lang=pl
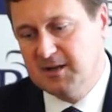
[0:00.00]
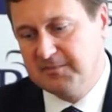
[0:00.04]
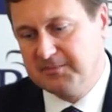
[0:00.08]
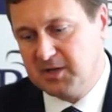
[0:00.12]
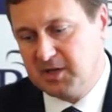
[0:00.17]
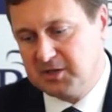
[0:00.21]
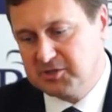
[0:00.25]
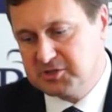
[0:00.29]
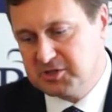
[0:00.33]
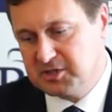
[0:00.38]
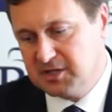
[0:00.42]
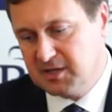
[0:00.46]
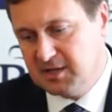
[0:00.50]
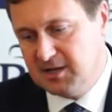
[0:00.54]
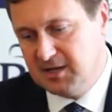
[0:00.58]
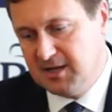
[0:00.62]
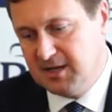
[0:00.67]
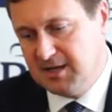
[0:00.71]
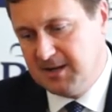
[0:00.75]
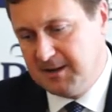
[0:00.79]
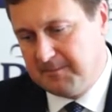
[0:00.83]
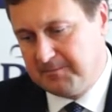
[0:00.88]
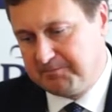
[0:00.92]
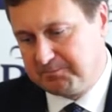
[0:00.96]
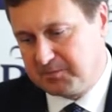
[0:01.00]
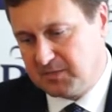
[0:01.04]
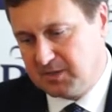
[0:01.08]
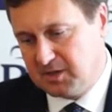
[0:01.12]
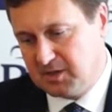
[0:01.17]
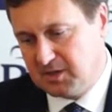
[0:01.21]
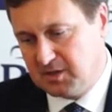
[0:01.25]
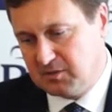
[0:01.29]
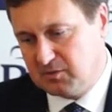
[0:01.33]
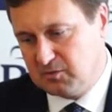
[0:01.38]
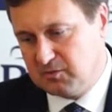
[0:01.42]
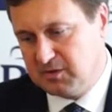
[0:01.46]
Także
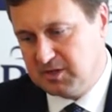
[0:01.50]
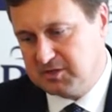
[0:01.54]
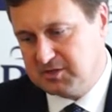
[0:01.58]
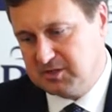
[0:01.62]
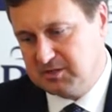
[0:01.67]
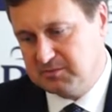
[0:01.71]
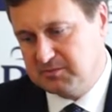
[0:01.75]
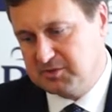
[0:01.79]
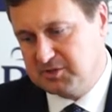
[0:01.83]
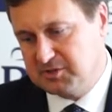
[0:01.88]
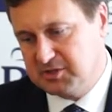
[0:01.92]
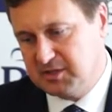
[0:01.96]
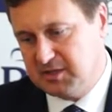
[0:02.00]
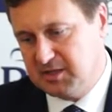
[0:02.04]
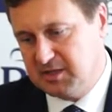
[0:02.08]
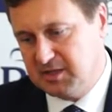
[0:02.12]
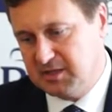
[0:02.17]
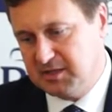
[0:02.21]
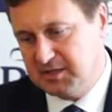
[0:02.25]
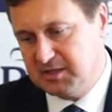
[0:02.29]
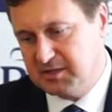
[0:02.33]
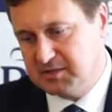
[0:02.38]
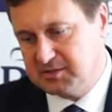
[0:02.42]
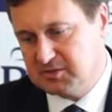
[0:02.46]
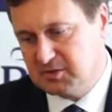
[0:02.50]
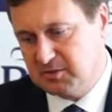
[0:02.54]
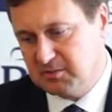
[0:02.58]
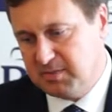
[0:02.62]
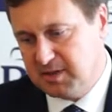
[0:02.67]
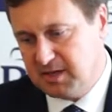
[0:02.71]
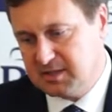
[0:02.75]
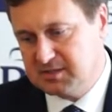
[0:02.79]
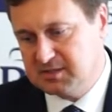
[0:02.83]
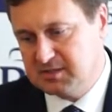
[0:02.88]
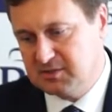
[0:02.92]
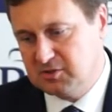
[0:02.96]
Y, uważam, że jest to
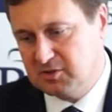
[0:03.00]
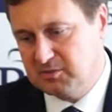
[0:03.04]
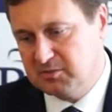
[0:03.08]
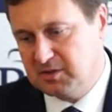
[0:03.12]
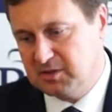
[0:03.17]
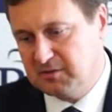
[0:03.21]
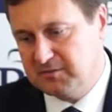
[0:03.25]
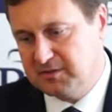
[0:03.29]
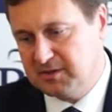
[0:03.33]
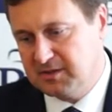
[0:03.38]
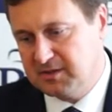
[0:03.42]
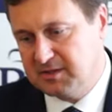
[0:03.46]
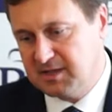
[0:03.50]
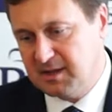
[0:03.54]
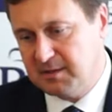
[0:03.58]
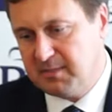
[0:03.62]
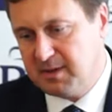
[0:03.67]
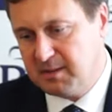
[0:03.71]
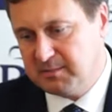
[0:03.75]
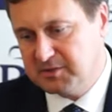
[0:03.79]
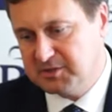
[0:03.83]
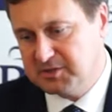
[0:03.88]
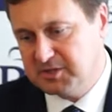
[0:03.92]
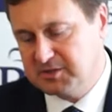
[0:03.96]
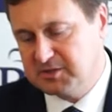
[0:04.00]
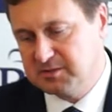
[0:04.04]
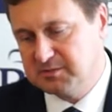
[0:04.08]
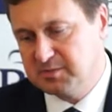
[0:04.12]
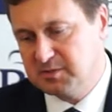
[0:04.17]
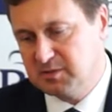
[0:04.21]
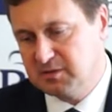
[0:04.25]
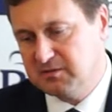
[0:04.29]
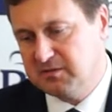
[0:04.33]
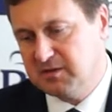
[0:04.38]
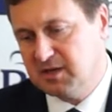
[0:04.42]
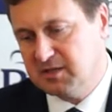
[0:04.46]
bardzo dobra oferta, mamy się czym
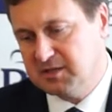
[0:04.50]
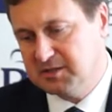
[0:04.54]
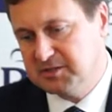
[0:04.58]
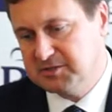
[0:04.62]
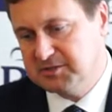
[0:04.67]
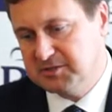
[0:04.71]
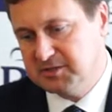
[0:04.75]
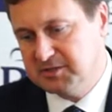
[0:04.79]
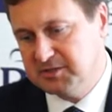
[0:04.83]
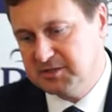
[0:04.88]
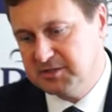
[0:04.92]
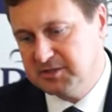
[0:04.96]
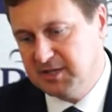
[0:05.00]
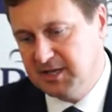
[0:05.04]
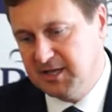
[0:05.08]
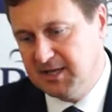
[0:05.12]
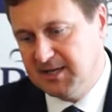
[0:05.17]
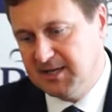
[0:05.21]
pochwalić i